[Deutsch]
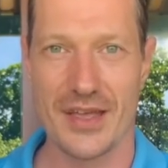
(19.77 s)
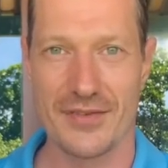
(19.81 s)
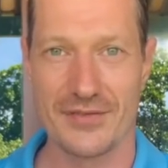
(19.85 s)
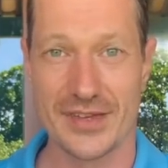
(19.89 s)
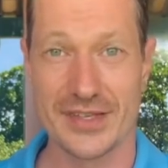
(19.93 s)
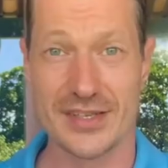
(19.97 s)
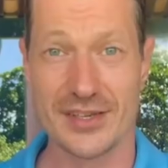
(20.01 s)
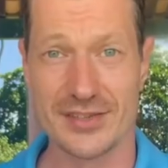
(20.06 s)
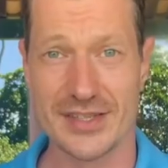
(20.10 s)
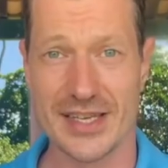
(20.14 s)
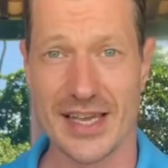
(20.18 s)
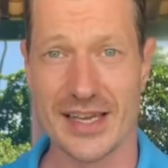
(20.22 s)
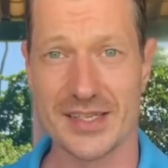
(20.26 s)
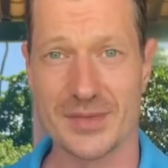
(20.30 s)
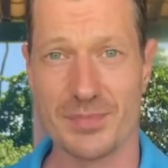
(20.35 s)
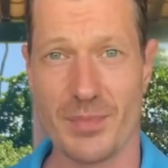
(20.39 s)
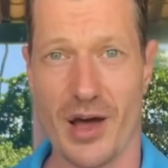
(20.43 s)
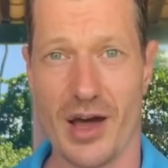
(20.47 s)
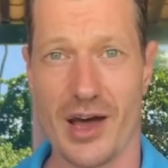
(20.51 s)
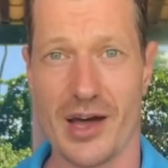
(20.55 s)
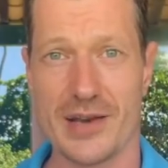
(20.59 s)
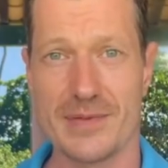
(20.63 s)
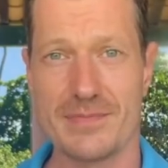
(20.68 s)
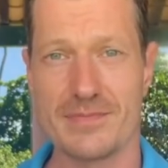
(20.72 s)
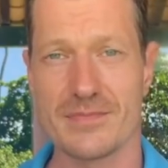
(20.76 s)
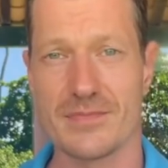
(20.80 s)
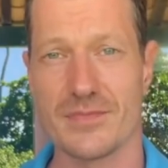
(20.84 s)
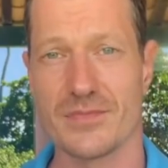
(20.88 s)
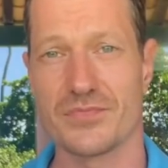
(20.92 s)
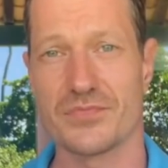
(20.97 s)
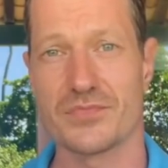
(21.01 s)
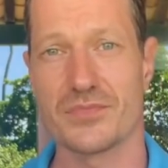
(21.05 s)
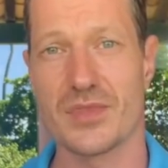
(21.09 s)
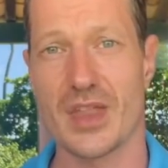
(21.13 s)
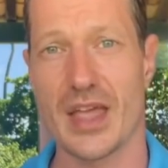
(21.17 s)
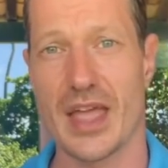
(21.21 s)
wir sehen uns erstmal an,
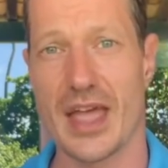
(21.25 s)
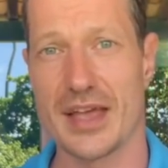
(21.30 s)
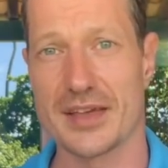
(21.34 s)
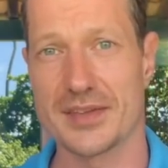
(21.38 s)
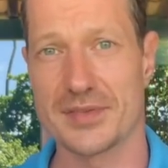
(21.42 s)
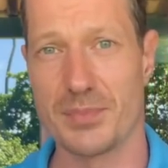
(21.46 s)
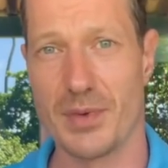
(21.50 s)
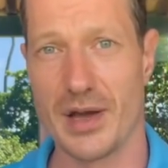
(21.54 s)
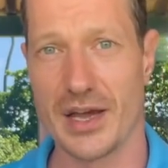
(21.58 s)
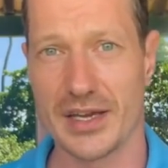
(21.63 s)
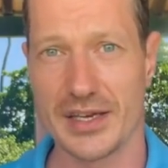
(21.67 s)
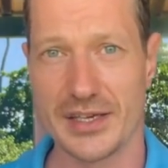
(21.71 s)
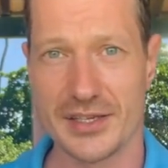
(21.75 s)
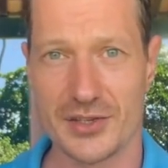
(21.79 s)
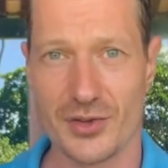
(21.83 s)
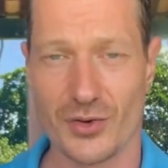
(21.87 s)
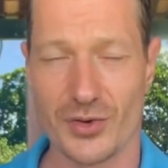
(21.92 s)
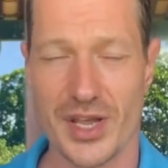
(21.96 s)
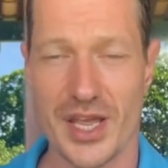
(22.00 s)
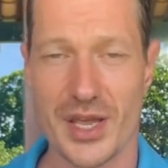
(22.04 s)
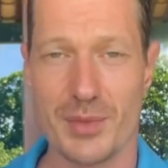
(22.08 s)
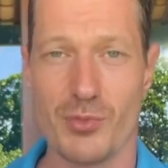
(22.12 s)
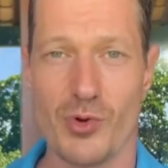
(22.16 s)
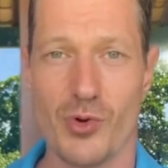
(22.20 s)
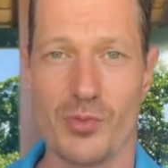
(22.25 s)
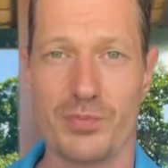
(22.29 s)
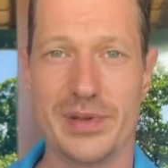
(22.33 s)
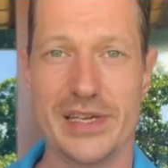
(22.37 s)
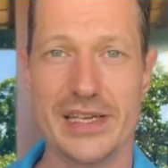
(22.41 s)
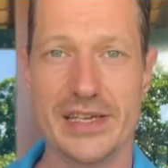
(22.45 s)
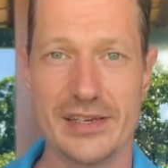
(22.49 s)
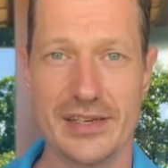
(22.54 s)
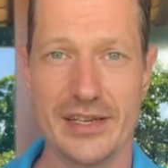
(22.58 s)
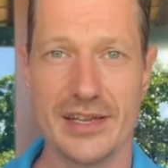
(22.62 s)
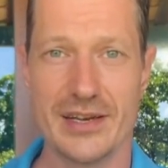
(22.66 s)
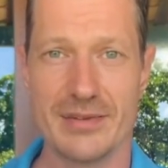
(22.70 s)
erstmal Richtung
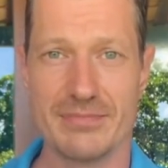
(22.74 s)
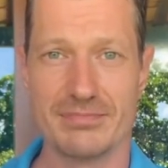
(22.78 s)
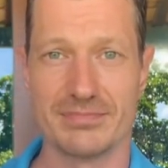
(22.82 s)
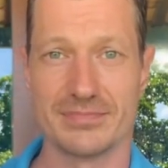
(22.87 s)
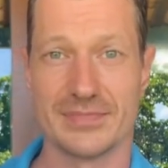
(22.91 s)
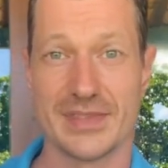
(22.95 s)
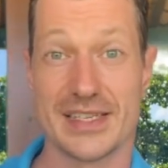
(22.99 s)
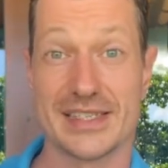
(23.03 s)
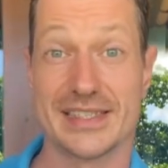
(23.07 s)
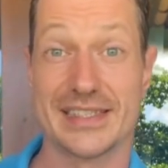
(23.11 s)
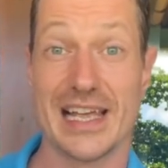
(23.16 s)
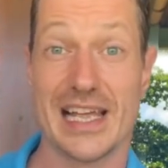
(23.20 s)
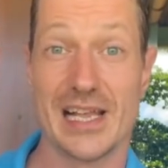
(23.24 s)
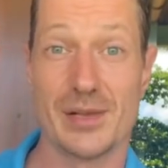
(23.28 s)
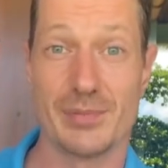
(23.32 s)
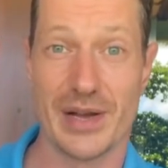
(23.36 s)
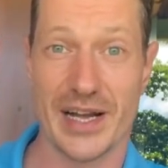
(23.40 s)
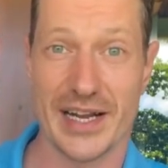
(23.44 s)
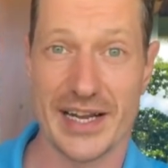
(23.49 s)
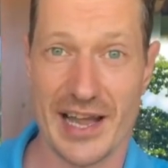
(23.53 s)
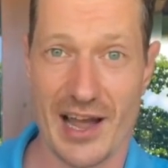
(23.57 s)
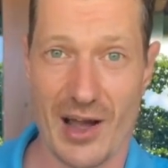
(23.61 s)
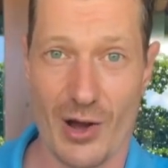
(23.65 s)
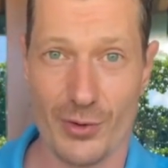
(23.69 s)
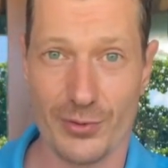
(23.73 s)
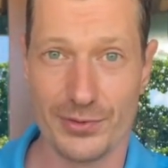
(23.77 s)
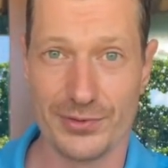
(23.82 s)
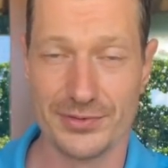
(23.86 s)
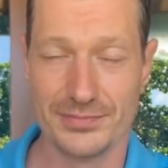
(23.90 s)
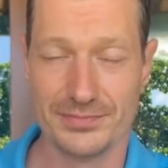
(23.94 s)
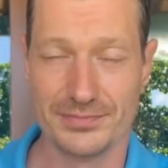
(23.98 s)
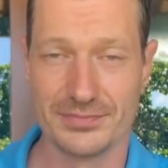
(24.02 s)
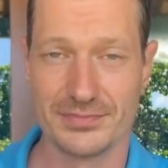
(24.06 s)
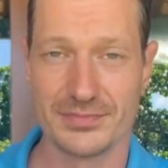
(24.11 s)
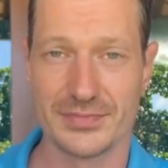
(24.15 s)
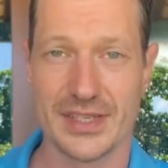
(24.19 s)
Immobilie, selber
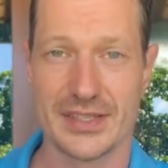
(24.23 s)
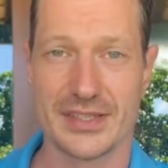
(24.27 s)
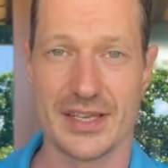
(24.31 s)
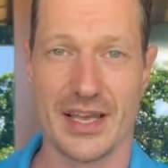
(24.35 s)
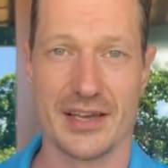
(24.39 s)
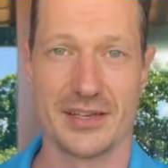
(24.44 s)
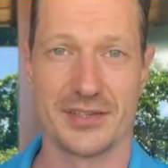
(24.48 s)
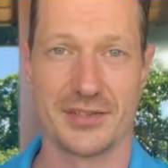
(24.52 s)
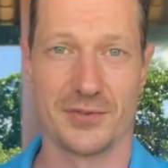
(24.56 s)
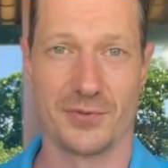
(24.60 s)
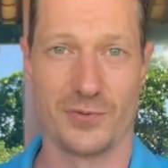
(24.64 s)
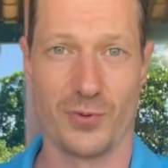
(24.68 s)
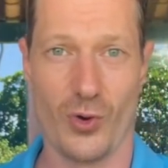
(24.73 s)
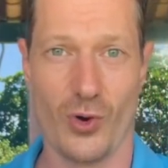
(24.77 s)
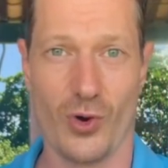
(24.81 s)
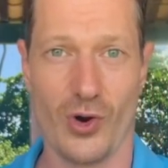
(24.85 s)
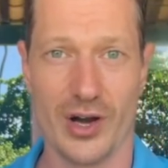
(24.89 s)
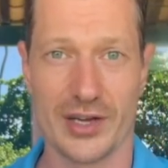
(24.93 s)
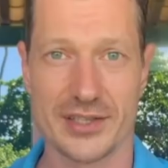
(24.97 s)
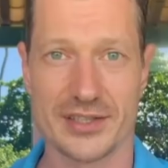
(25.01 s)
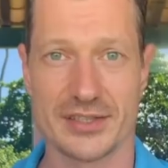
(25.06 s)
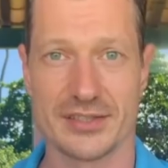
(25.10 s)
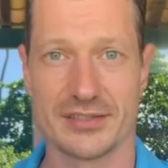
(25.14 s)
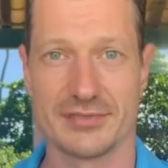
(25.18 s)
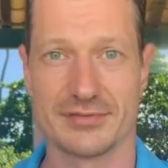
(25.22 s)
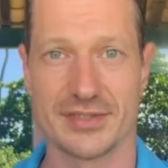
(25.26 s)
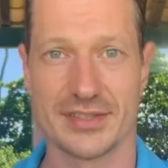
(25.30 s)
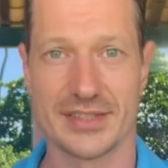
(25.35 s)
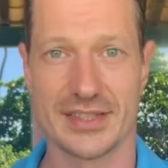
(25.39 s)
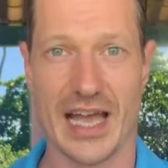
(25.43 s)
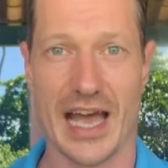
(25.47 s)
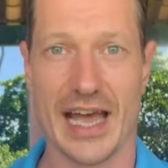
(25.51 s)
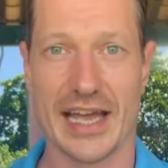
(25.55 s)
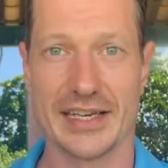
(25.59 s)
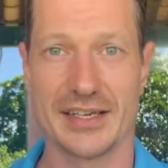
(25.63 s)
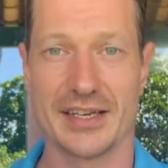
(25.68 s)
kaufen, das heißt vor Ort,
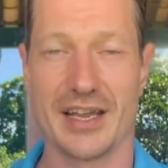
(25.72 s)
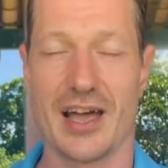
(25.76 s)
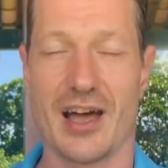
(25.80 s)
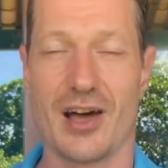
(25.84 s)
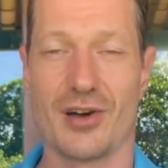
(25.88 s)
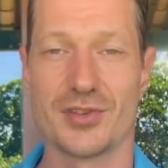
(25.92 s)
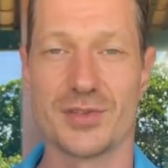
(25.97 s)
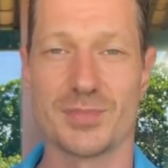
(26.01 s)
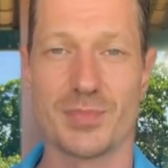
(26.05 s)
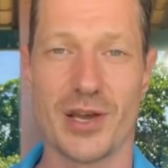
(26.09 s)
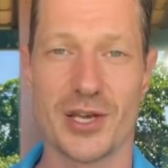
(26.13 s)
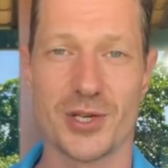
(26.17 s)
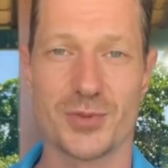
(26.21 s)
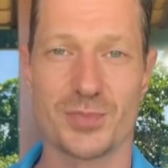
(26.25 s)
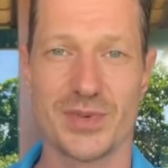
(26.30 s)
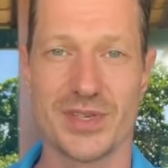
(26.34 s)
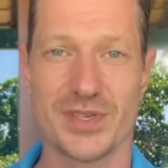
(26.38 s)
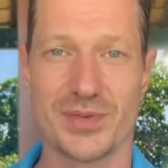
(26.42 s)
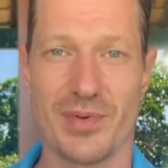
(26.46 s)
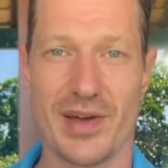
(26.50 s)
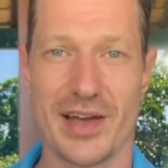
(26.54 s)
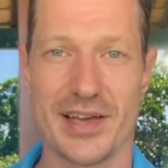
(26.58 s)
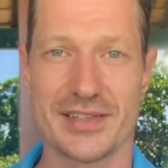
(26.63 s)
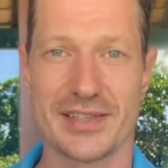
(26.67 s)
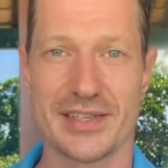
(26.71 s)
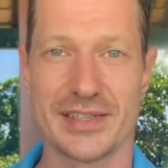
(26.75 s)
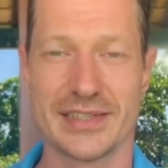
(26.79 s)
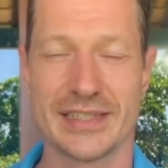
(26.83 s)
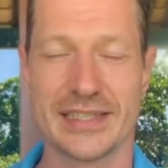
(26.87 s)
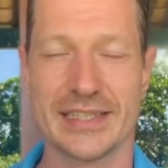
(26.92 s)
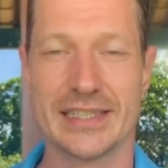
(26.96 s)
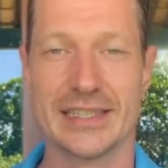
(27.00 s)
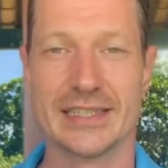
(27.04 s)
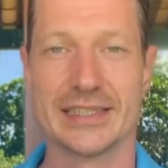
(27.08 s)
das eigene Haus beispielsweise.